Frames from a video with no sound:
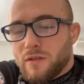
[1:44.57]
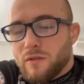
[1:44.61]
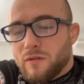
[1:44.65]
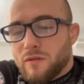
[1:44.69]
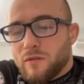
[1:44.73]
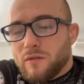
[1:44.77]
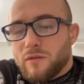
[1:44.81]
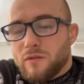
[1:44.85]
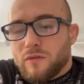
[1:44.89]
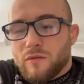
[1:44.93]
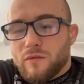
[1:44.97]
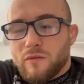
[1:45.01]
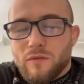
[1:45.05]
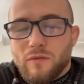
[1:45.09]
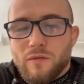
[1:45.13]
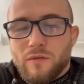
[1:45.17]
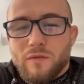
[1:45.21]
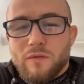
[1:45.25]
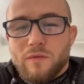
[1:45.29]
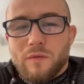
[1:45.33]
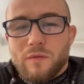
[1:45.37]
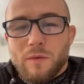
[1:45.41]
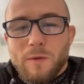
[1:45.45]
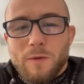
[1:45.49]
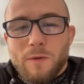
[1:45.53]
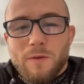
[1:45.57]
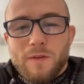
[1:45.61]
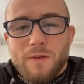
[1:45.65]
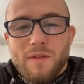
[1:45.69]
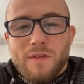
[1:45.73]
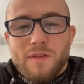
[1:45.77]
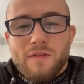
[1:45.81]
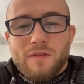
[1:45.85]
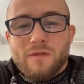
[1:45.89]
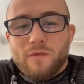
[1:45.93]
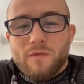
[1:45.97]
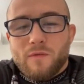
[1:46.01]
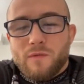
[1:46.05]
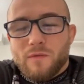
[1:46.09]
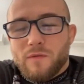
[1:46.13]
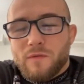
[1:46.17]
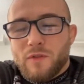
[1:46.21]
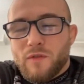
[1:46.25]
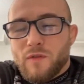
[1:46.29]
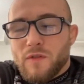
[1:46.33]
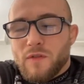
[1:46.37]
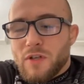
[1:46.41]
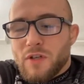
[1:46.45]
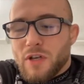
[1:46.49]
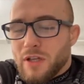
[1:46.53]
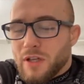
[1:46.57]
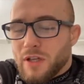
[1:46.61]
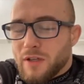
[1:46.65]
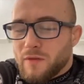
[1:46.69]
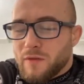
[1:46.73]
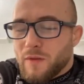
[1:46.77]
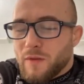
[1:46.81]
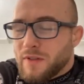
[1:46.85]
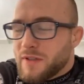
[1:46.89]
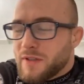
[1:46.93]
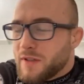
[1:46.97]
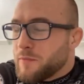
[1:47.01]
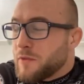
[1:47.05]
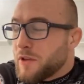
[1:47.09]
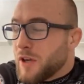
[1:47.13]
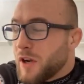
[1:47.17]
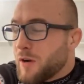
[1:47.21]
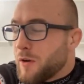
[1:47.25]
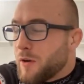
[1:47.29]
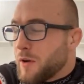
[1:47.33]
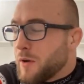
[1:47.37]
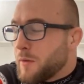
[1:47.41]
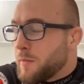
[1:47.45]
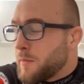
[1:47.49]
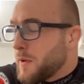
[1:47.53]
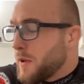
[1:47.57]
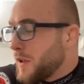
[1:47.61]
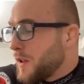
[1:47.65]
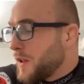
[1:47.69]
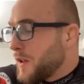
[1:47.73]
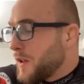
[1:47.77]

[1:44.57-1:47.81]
no e, ćwiczenia z własnym ciałem.